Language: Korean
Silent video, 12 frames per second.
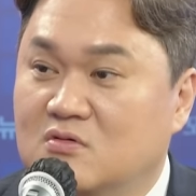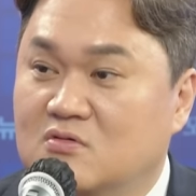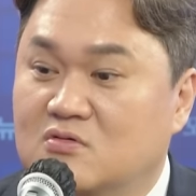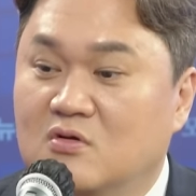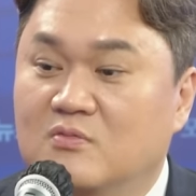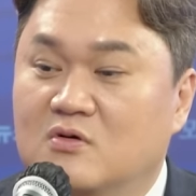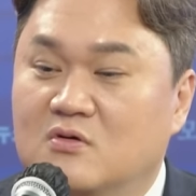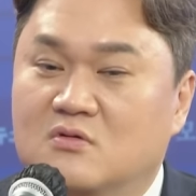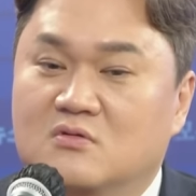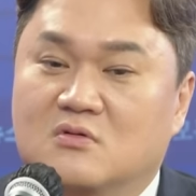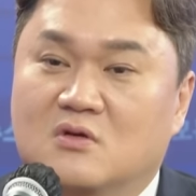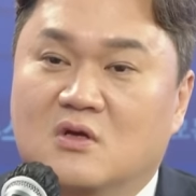음.
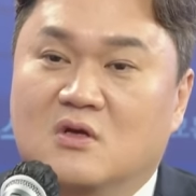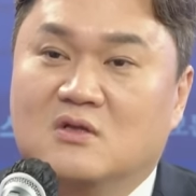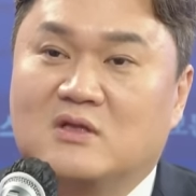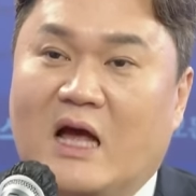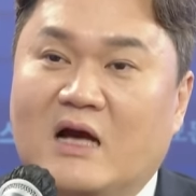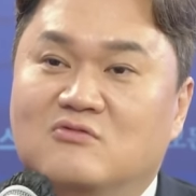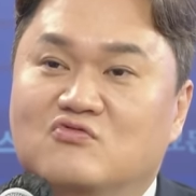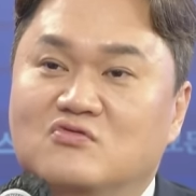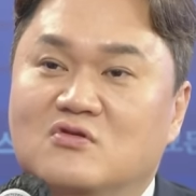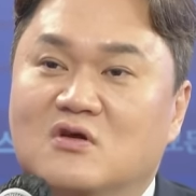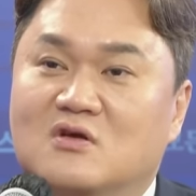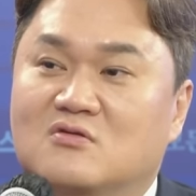그러면 당
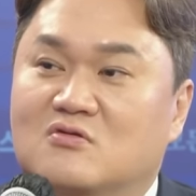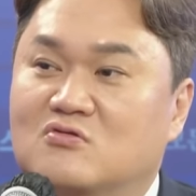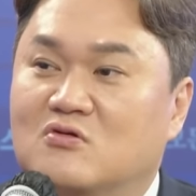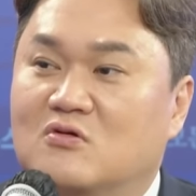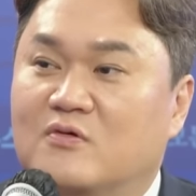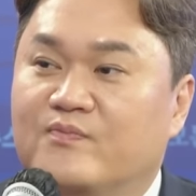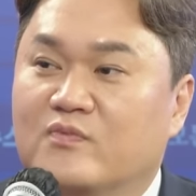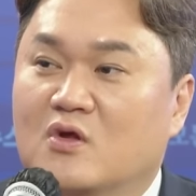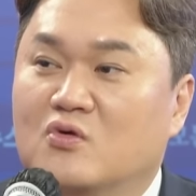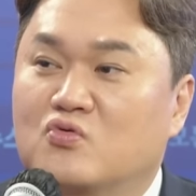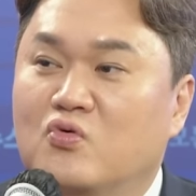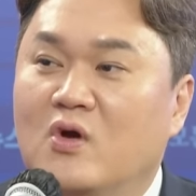운영에 있어서
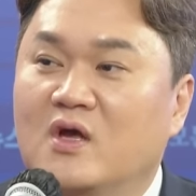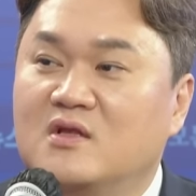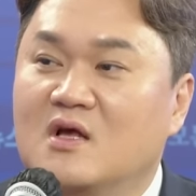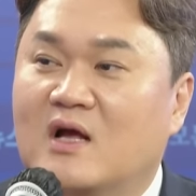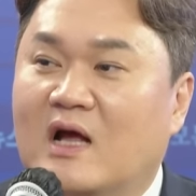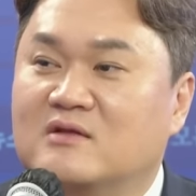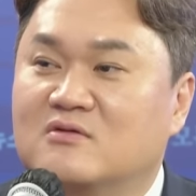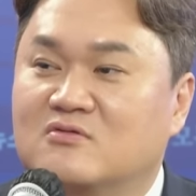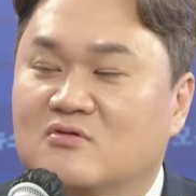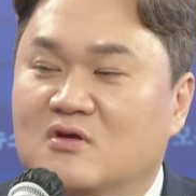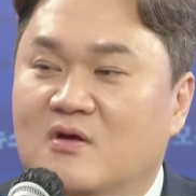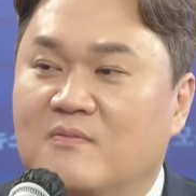소외될
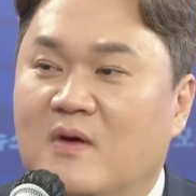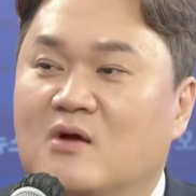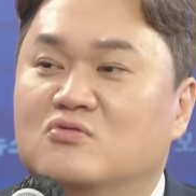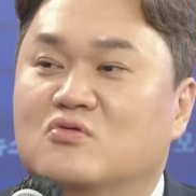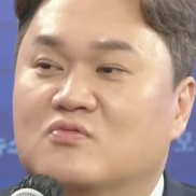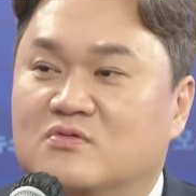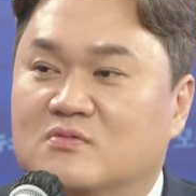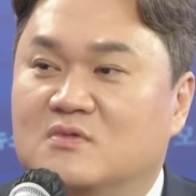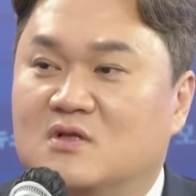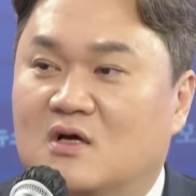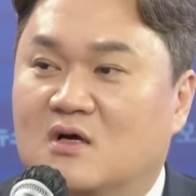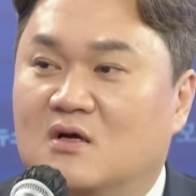가능성이 매우
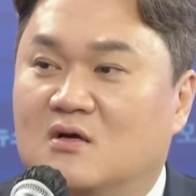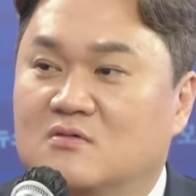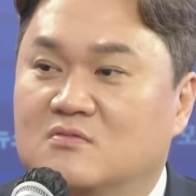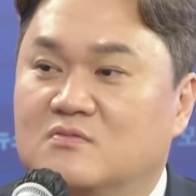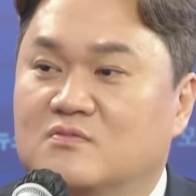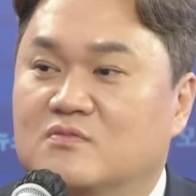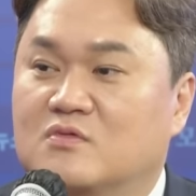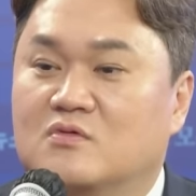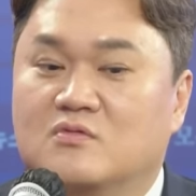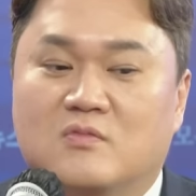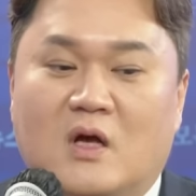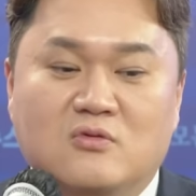높습니다. 그럴 수 있겠네요.